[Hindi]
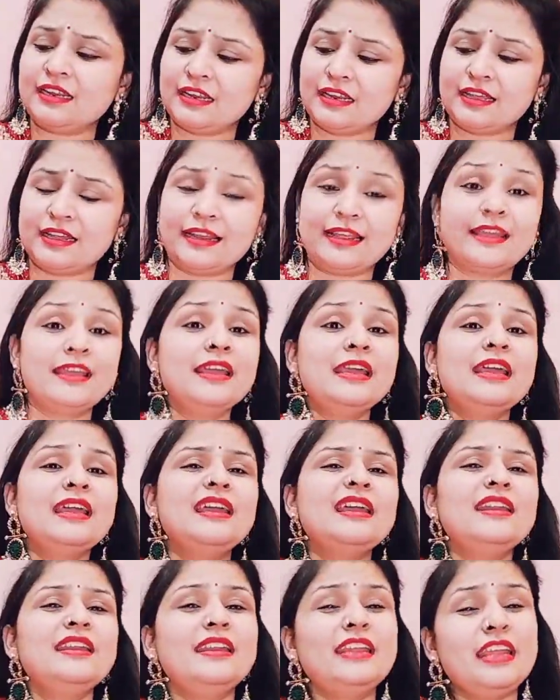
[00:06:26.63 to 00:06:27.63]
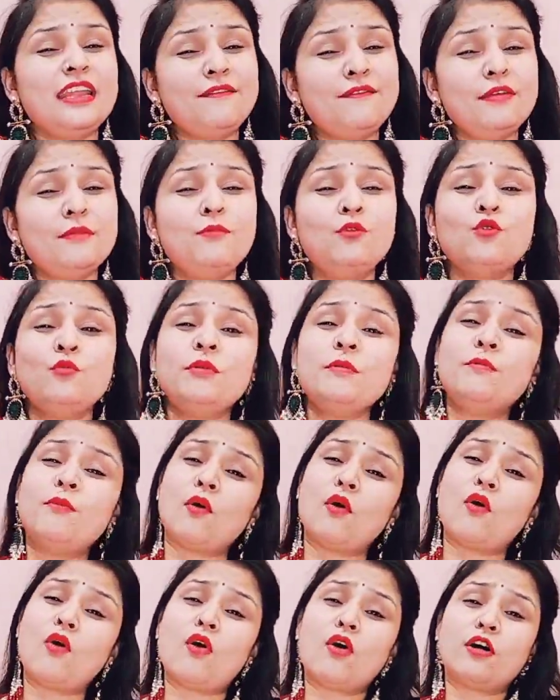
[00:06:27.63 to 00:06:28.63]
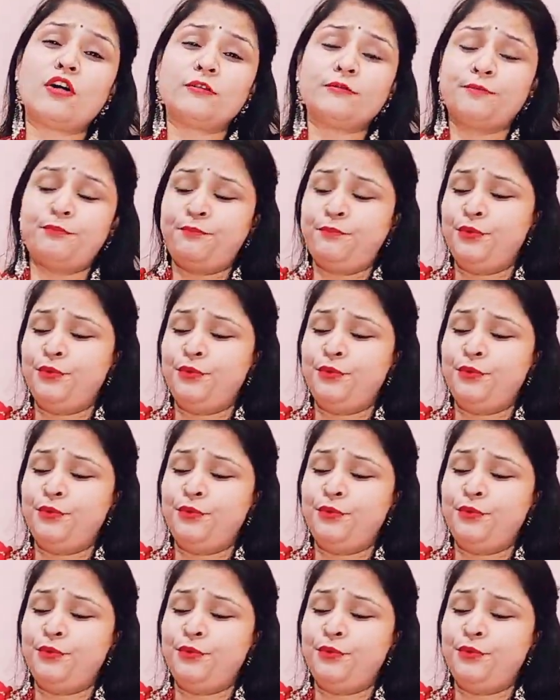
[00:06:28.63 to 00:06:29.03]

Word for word: कलर है नेवी ब्लू भी बहुत